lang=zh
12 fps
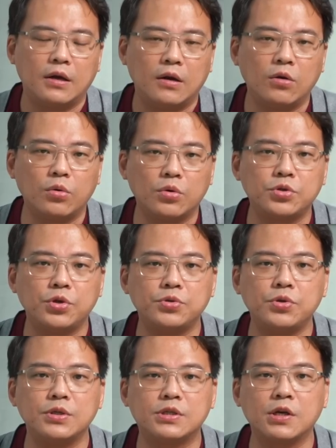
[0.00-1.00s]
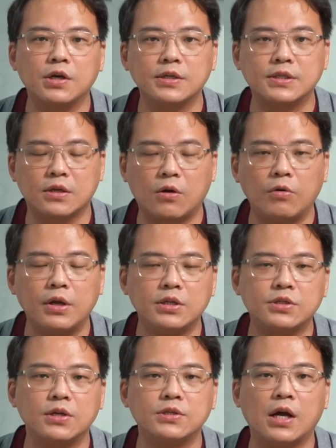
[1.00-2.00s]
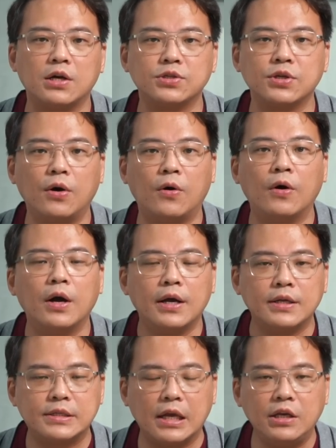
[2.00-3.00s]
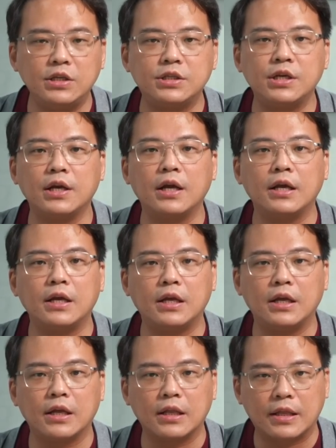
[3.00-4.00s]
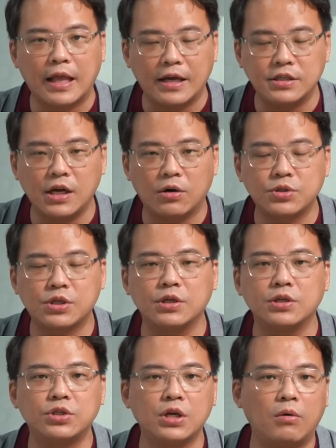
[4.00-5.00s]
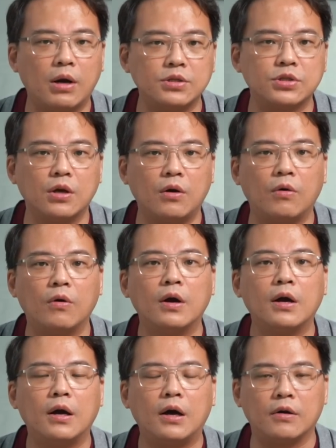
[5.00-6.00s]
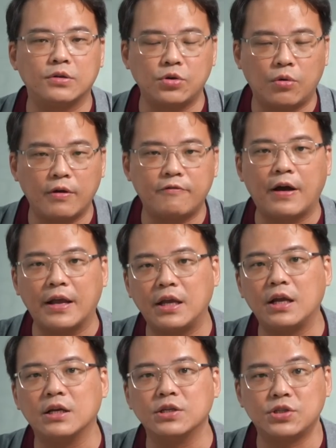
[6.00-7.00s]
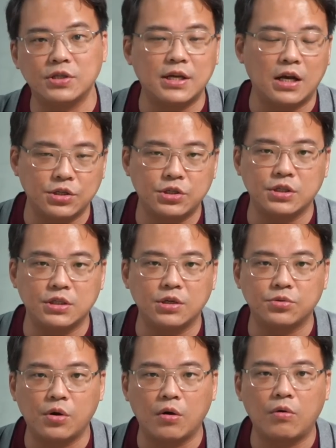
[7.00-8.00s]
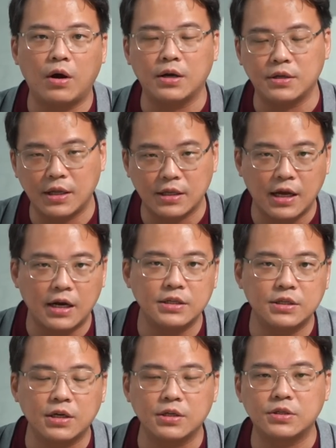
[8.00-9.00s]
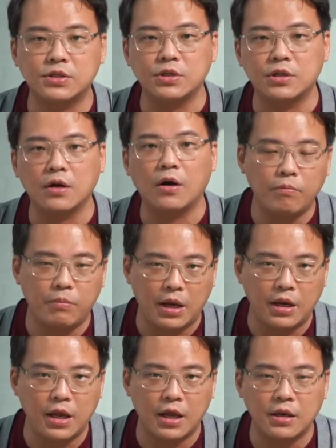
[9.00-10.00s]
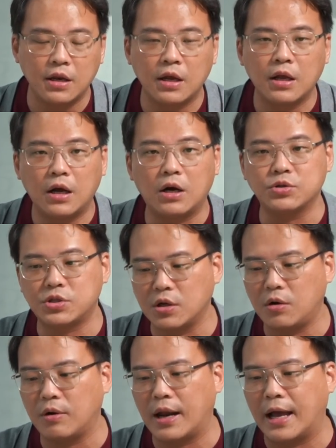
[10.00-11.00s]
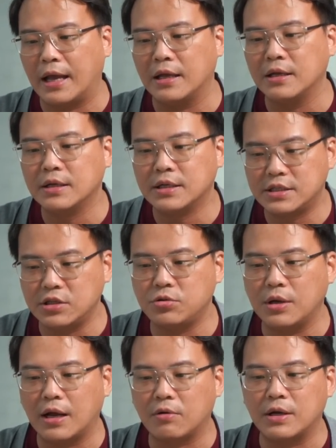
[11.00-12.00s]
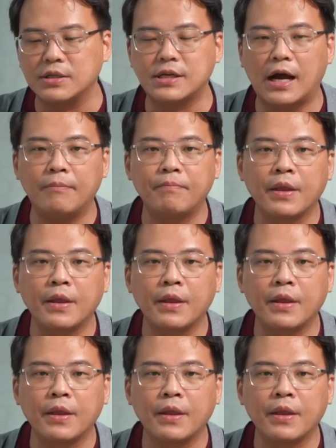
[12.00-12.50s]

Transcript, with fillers: 陆陆续续车子供应正常之后，这一些待交车交完之后，啊，就会反映了市场实际的状况了。那当然这个值得明年哦之后来。继续来观察，